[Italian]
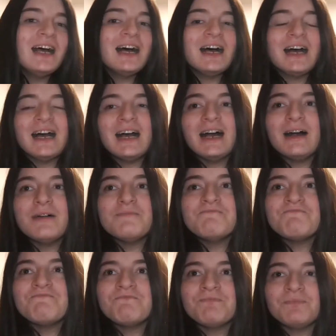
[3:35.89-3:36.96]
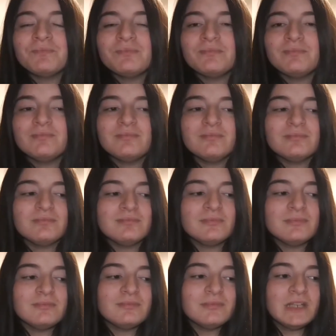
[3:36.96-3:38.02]
Um,
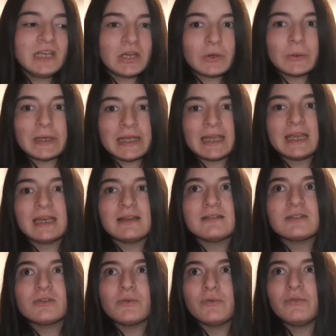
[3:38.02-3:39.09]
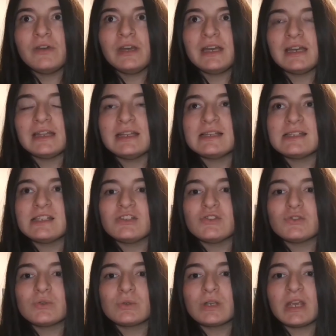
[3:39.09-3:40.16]
dico che soffrire nel
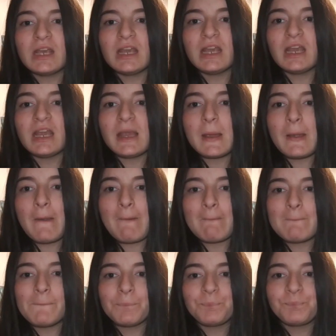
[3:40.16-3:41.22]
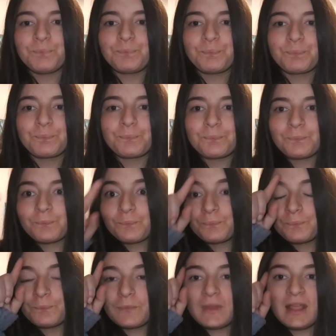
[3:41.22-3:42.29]
senso che mm,
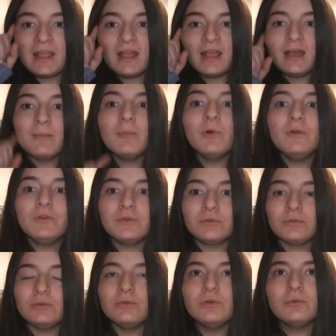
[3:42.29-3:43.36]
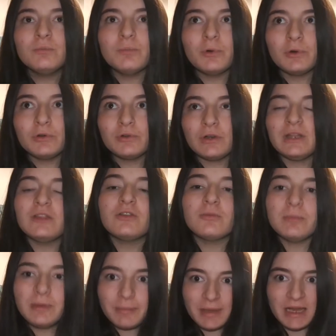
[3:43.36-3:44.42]
Mol- non molto lento,
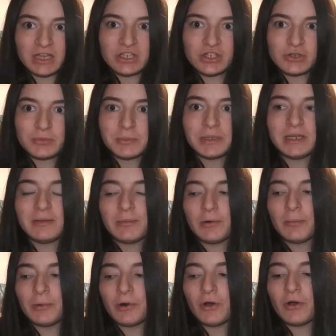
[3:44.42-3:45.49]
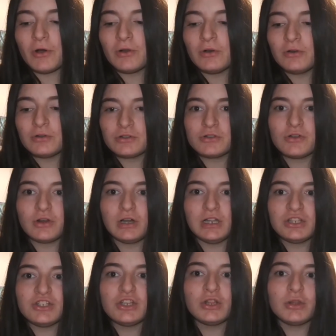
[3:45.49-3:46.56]
mi piace come libro, però lo sto
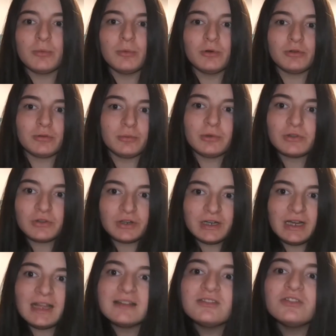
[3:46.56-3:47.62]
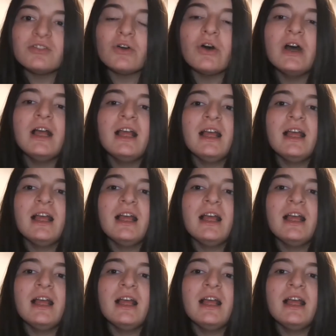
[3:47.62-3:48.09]
leggendo molto molto a rilento,